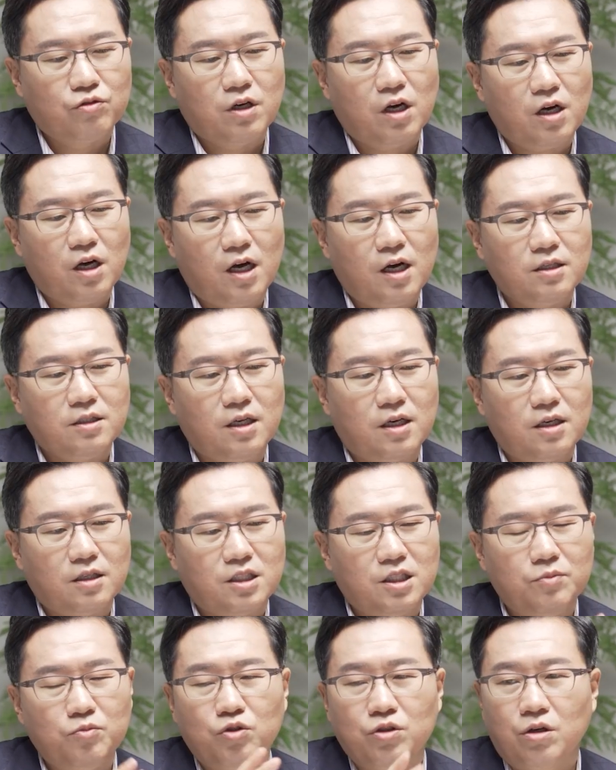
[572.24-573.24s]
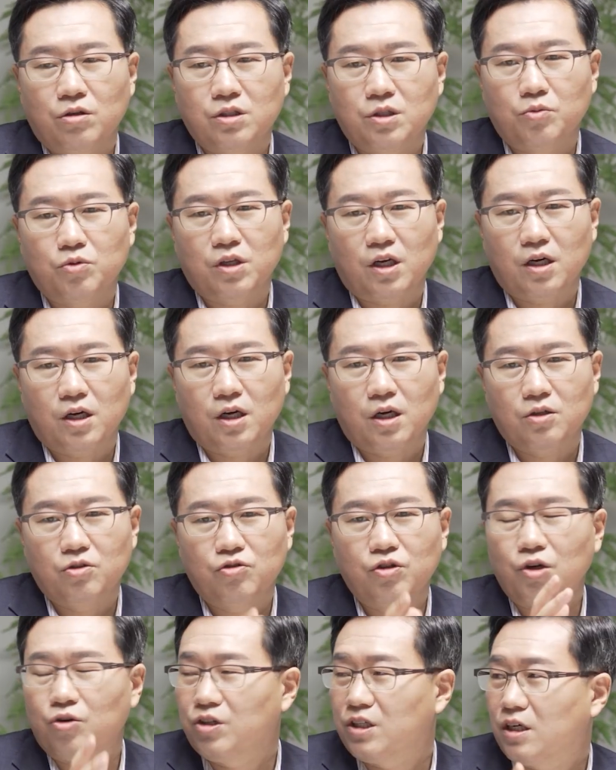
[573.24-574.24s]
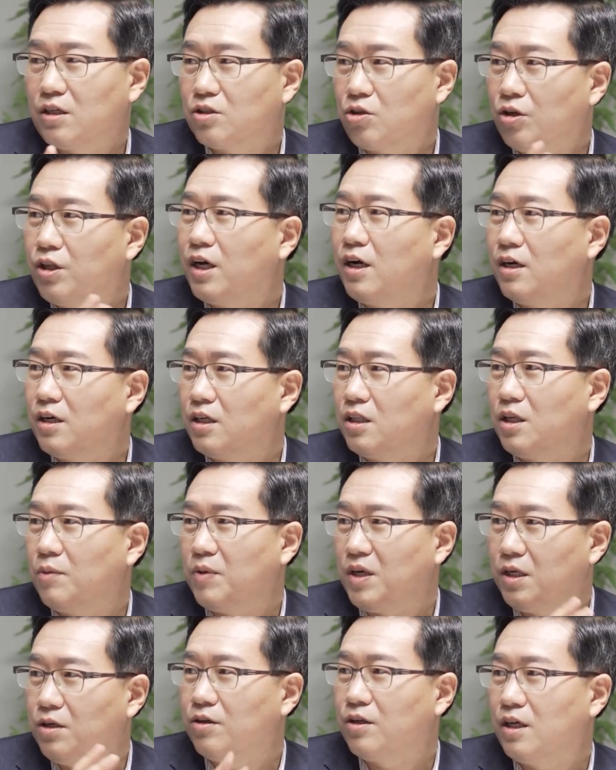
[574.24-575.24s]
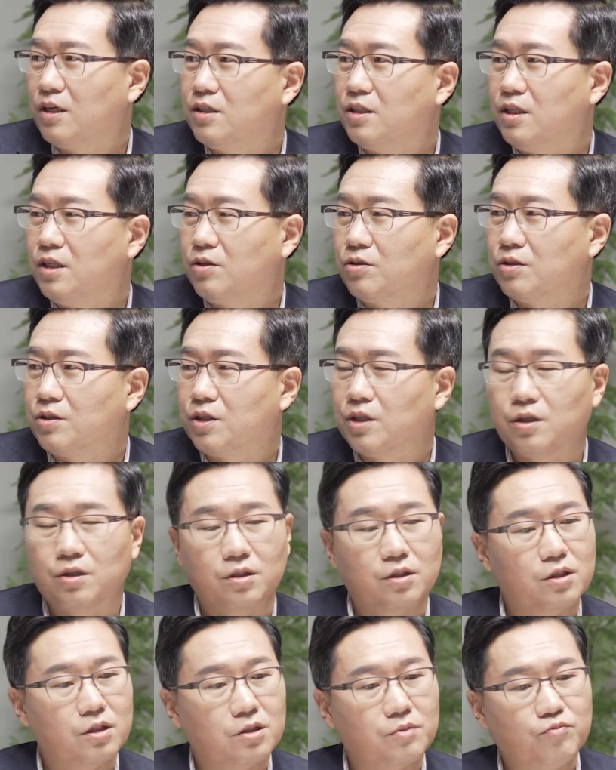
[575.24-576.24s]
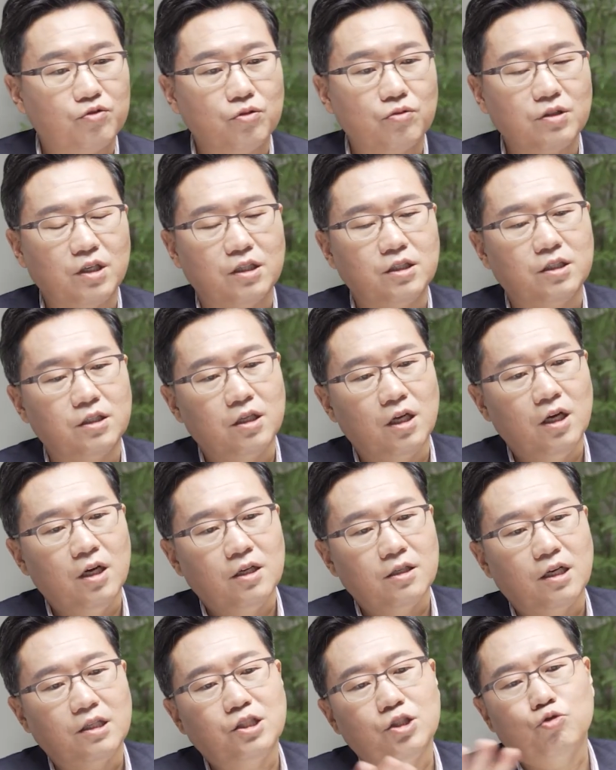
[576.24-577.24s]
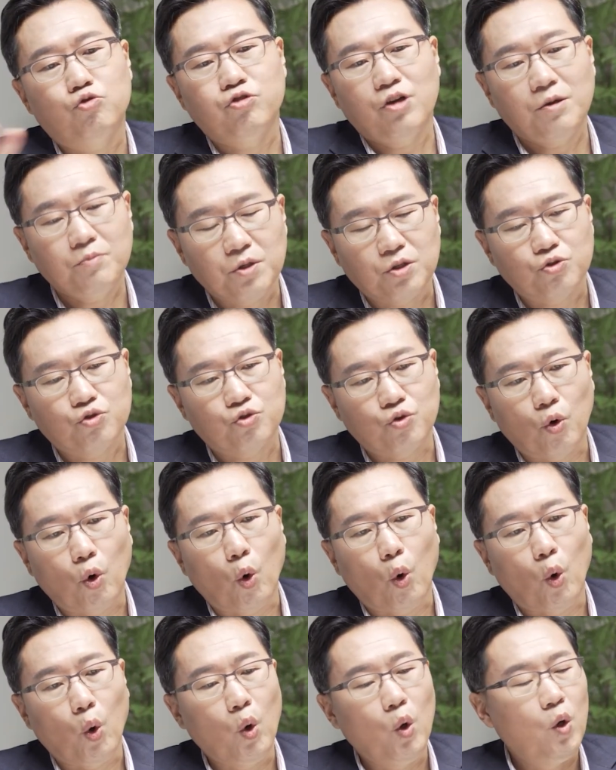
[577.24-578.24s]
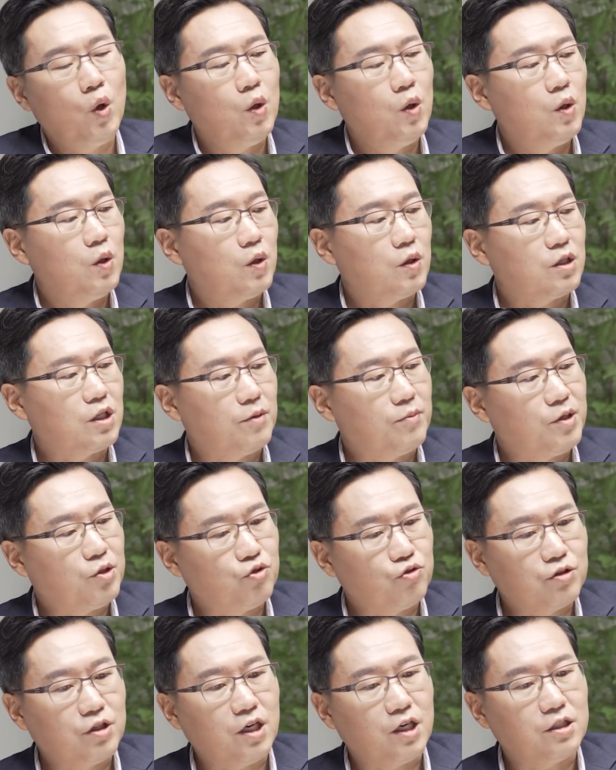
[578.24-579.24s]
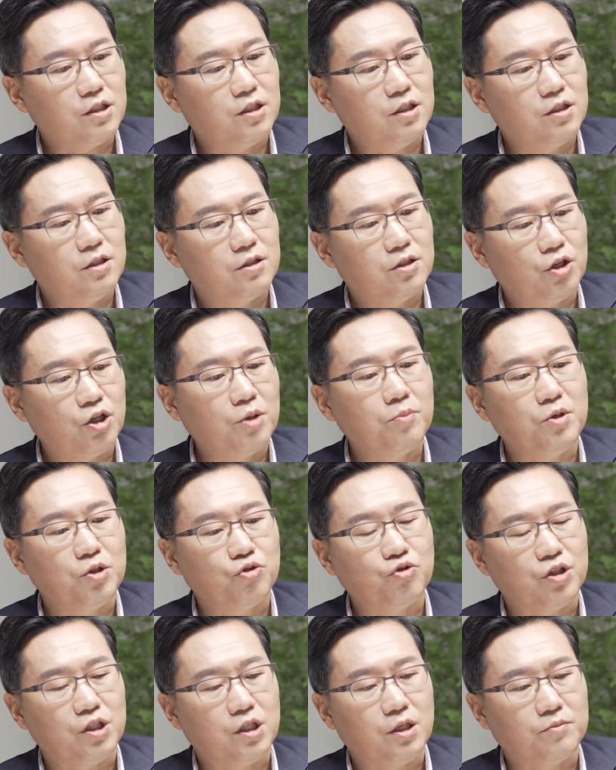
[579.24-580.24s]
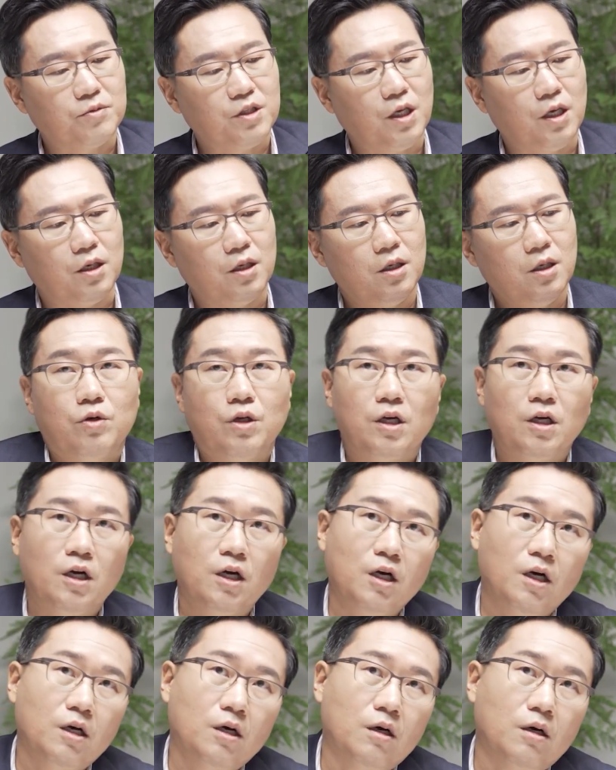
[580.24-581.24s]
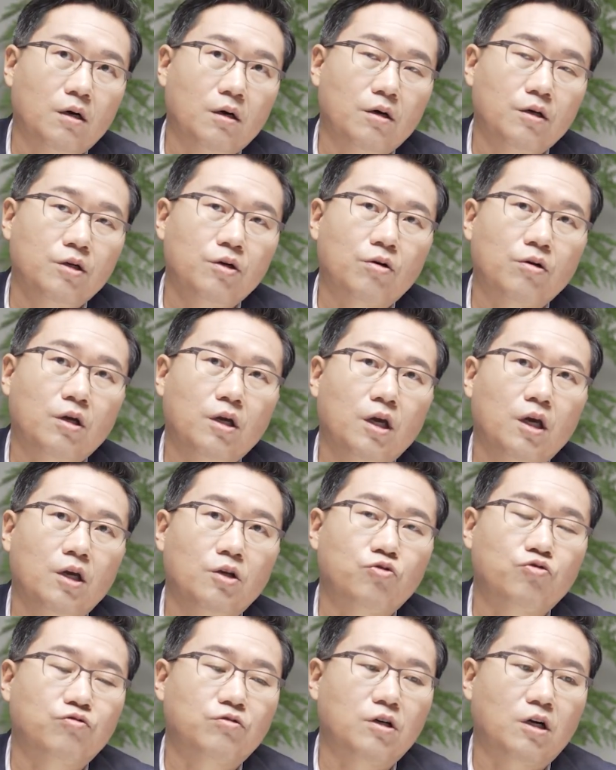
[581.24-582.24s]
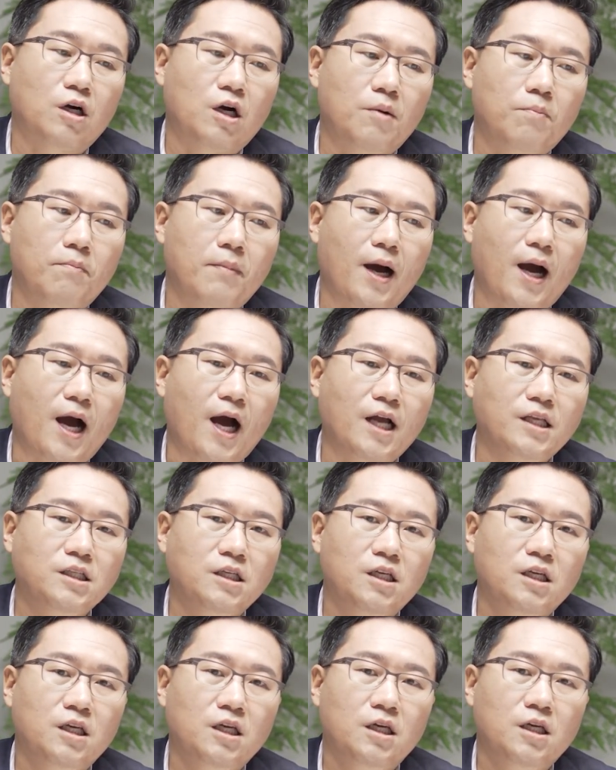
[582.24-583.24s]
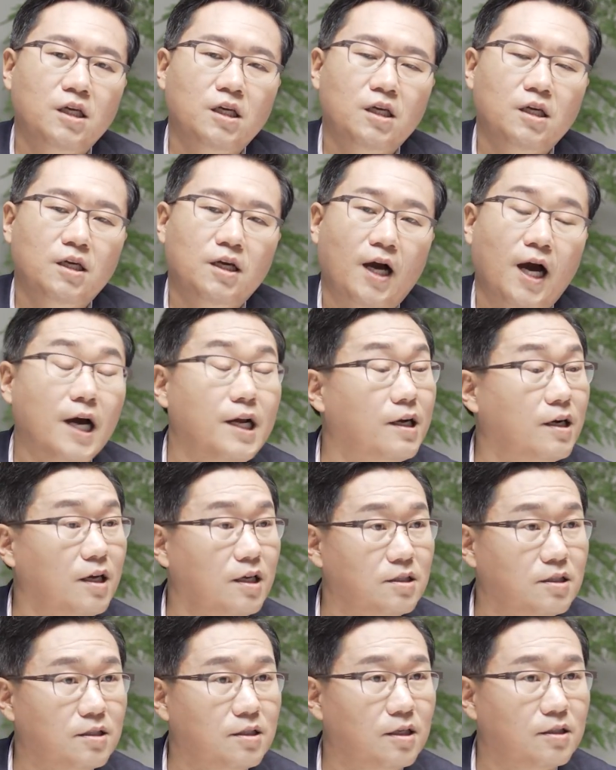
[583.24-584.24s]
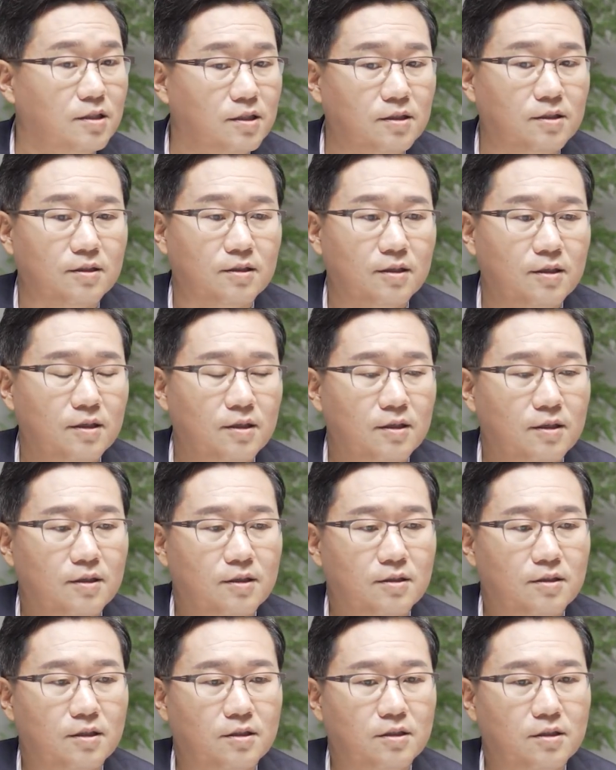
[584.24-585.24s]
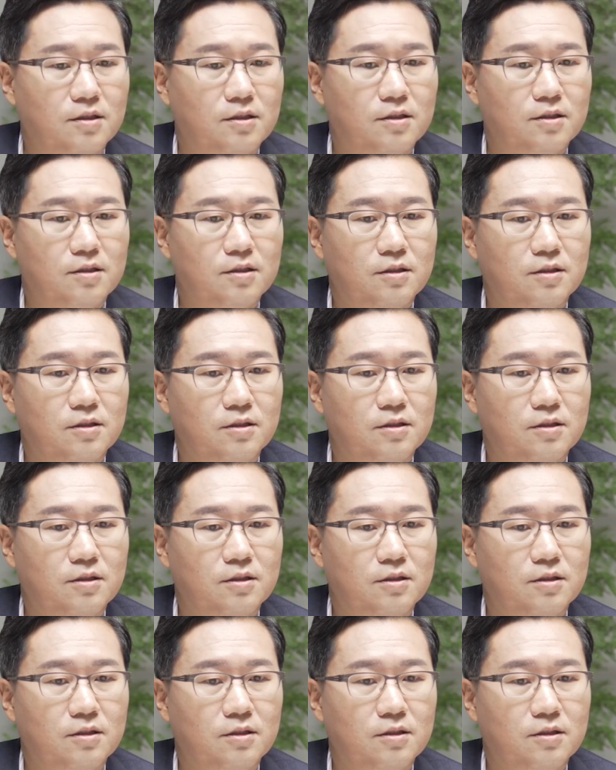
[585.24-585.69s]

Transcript: 주가가 항상 실물 경제보다 6개월 이상 선행하기 때문에 일어나는 일이거든요. 그래서 부동산은 사실 후행 변수고 그다음에 주가는 선행 변수기 때문에 우리가 어, 이렇게 주가가 많이 하락했을 때는 사실은